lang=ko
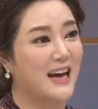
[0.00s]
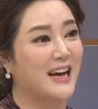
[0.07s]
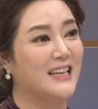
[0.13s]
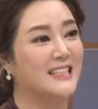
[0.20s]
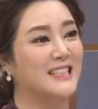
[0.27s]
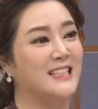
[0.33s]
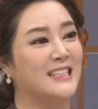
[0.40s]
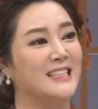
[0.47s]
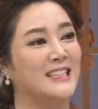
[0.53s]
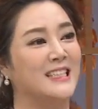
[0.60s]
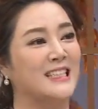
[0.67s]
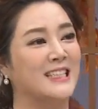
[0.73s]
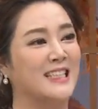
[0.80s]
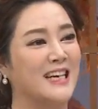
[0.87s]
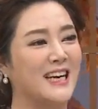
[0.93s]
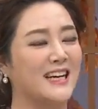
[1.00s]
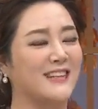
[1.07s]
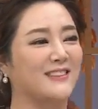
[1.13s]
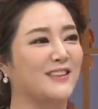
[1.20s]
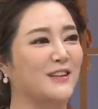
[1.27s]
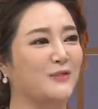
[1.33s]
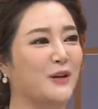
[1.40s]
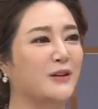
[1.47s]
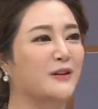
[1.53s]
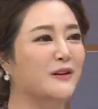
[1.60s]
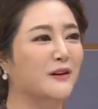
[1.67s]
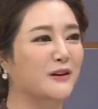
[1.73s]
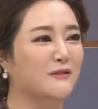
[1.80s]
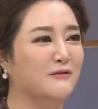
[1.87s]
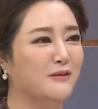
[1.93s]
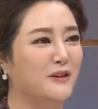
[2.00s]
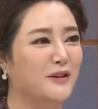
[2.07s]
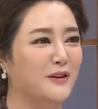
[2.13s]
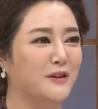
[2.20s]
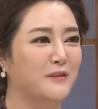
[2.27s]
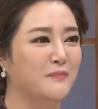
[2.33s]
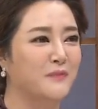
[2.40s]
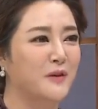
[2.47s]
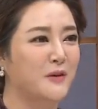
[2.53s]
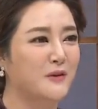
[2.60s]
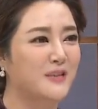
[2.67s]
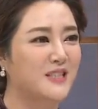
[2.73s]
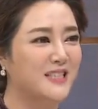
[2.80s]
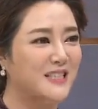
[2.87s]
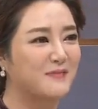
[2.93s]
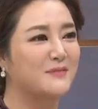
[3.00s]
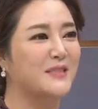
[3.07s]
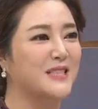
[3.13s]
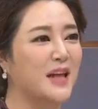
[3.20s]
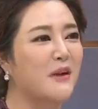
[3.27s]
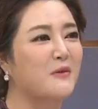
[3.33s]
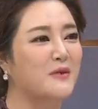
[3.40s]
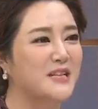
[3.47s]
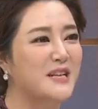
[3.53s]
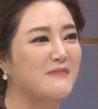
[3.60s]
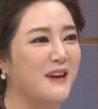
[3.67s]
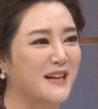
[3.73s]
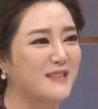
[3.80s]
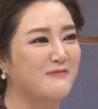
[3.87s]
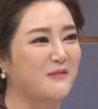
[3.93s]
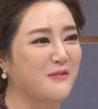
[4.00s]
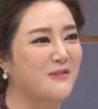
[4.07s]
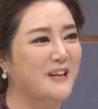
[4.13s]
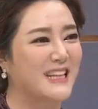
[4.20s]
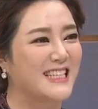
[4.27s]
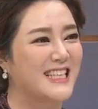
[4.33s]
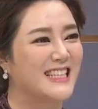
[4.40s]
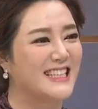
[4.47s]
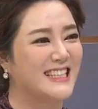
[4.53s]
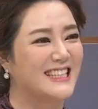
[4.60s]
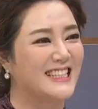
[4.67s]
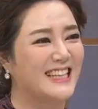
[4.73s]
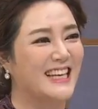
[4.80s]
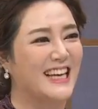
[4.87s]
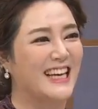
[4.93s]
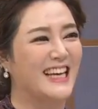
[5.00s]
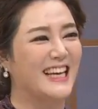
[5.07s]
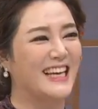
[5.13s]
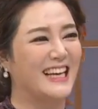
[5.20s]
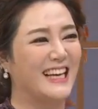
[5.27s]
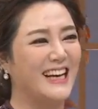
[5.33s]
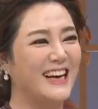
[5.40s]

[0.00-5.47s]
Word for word: 하니까 그렇게 되더라고요. 뭐 지금 제 옷을 많이 보고 계시는데 예.